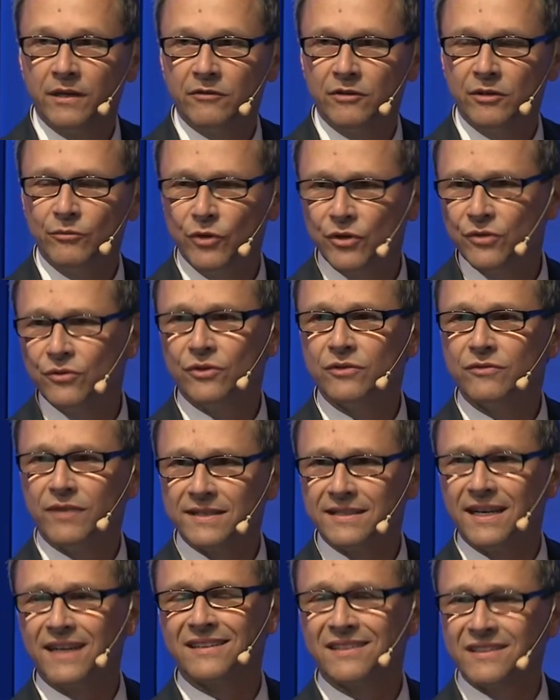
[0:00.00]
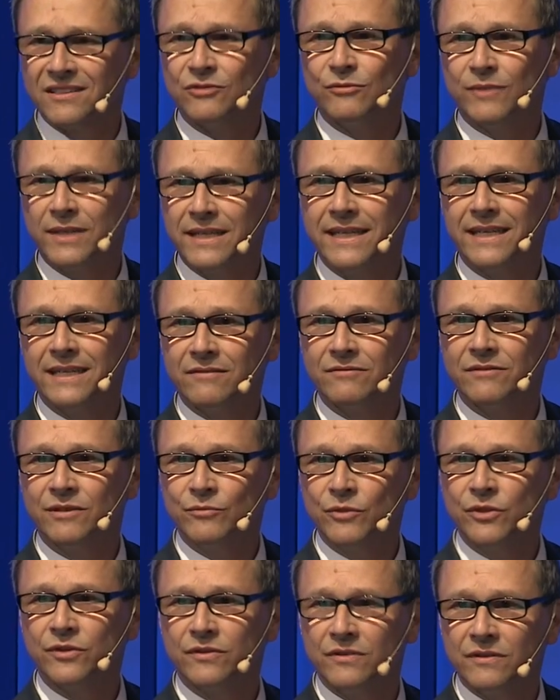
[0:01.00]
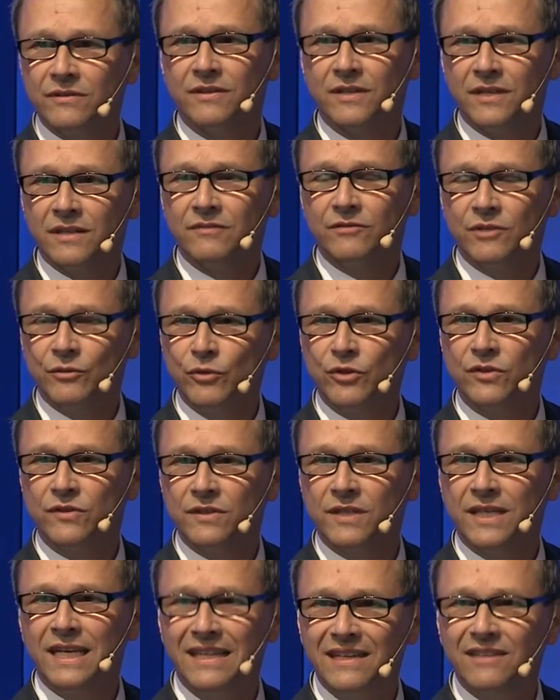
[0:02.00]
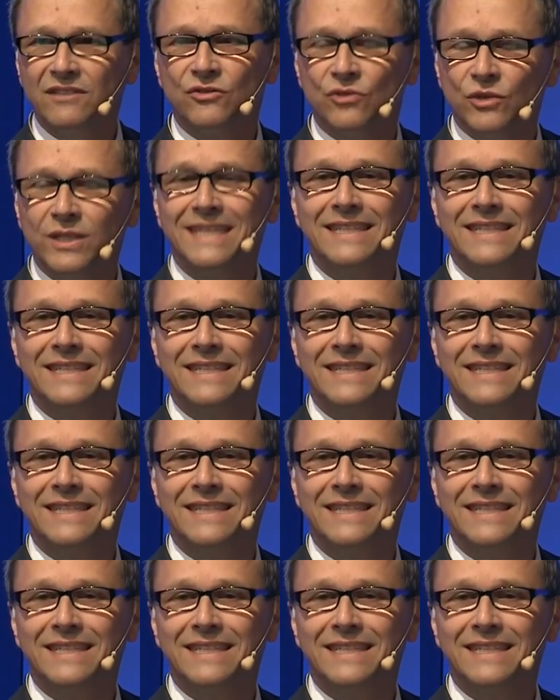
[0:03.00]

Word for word: Wir müssen uns was anderes überlegen. Wir müssen, wir müssen hin zur